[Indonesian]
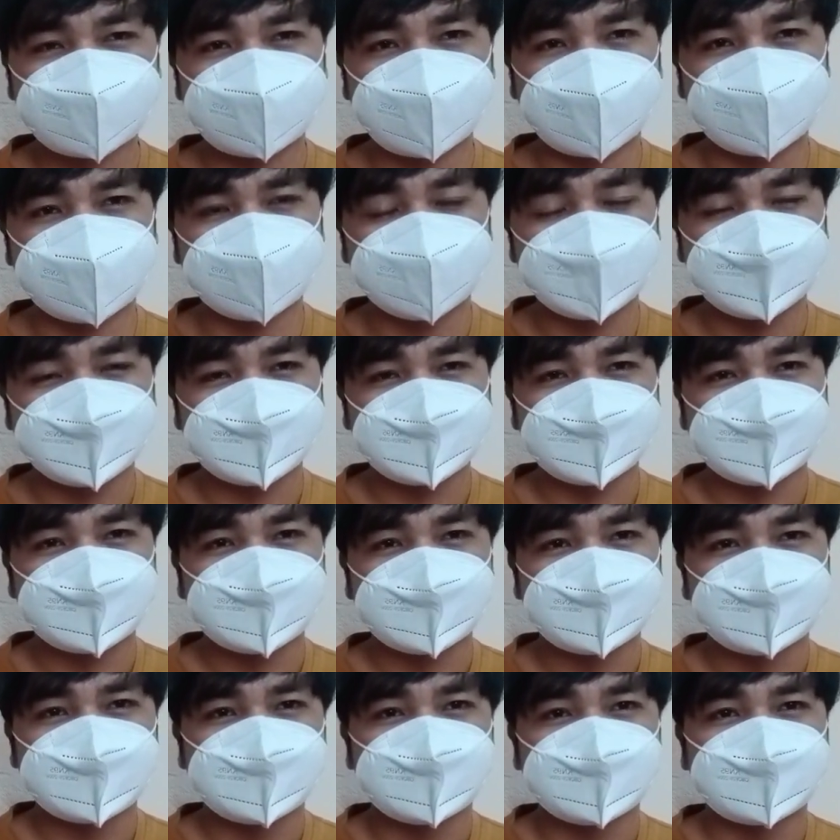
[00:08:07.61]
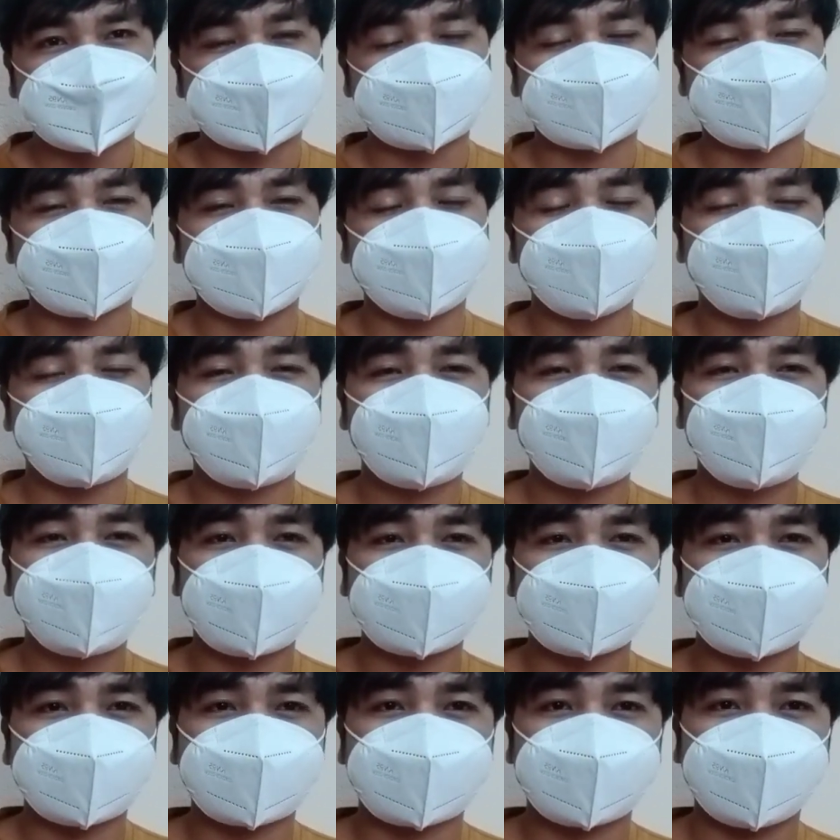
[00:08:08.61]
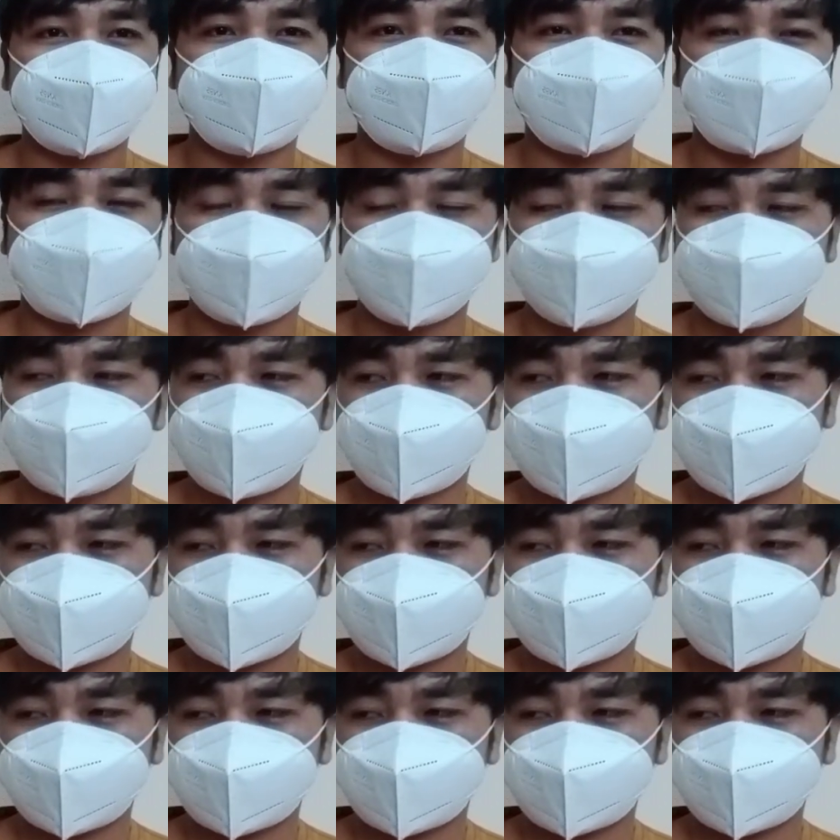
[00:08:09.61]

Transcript: Nah, Sekalipun banyak klaim-klaim